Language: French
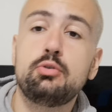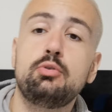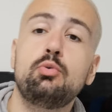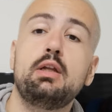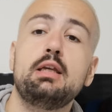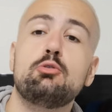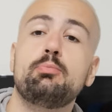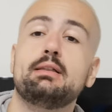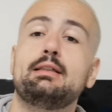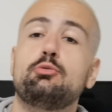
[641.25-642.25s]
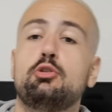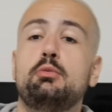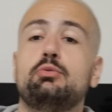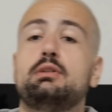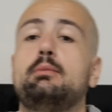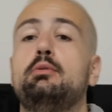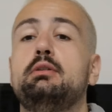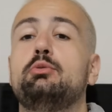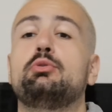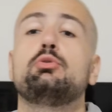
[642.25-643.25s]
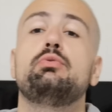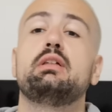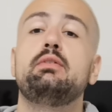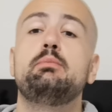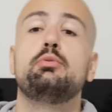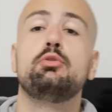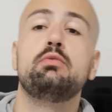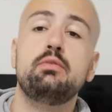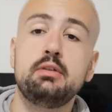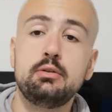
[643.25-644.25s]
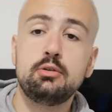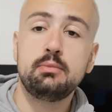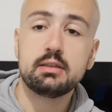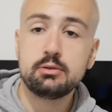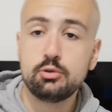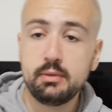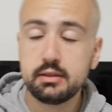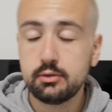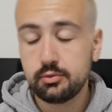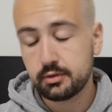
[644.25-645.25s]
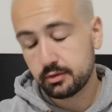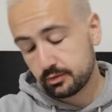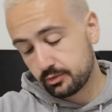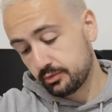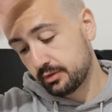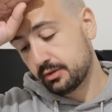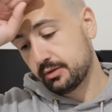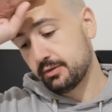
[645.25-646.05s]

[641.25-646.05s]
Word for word: Euh, on like, on partage, on commente, on s'abonne et on se retrouve très vite pour une nouvelle vidéo. Merci Nono, merci à tous. Tchuss.